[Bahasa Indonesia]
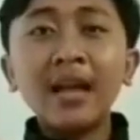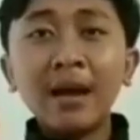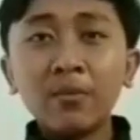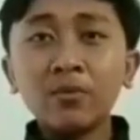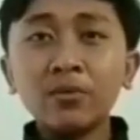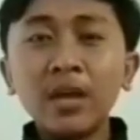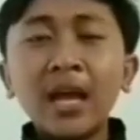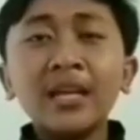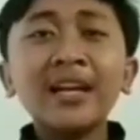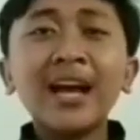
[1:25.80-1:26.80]
Namun,
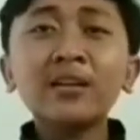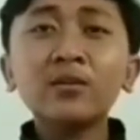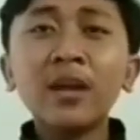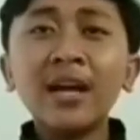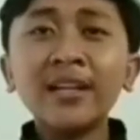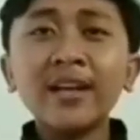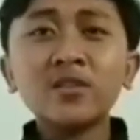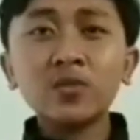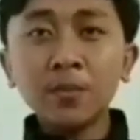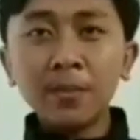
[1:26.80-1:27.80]
dengan kurangnya
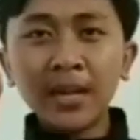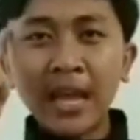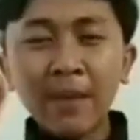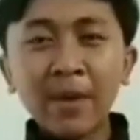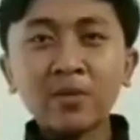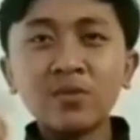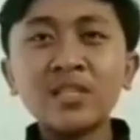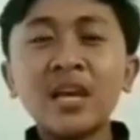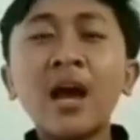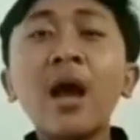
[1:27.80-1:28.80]
sumber daya
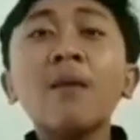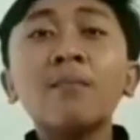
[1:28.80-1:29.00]
manusia